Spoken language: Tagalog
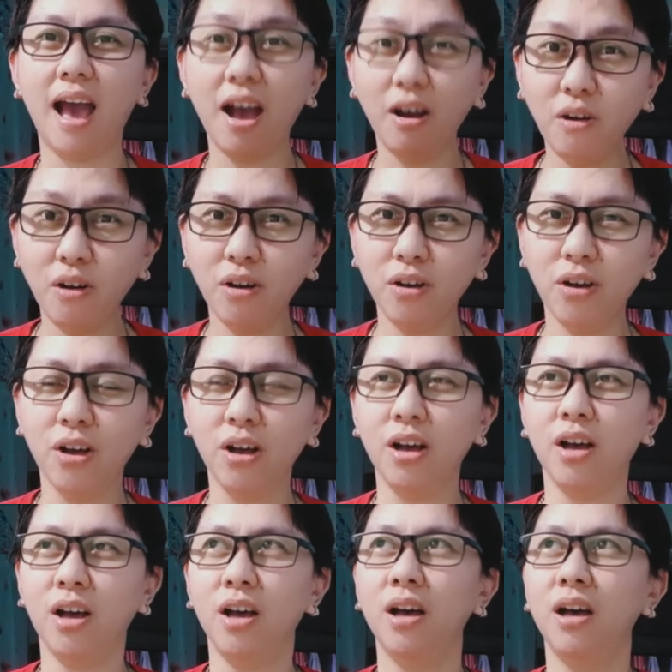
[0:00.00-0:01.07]
Ako,
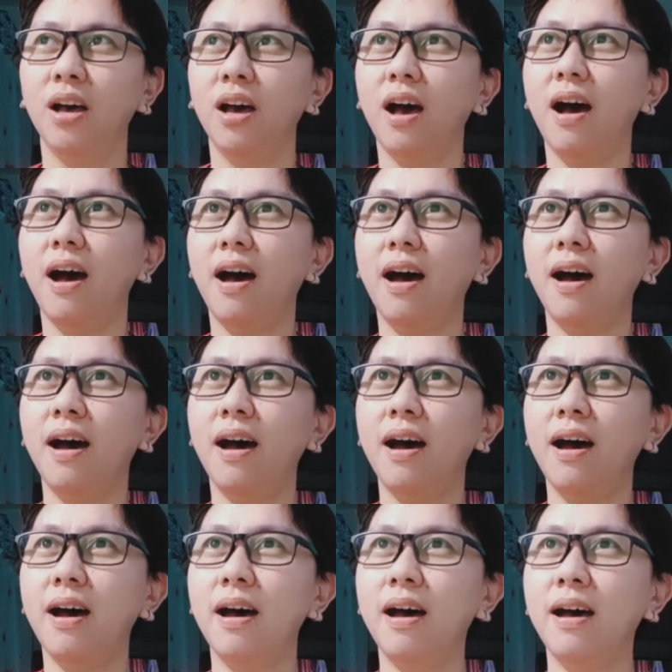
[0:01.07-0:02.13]

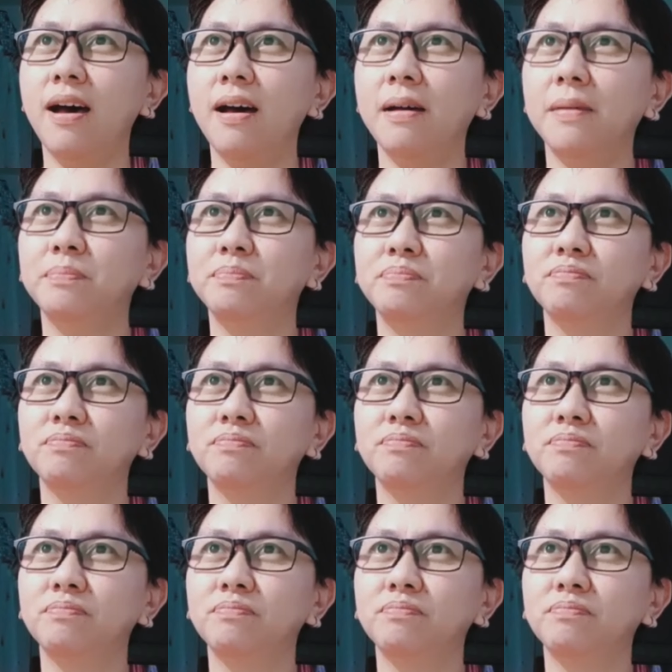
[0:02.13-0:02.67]
ah, uh,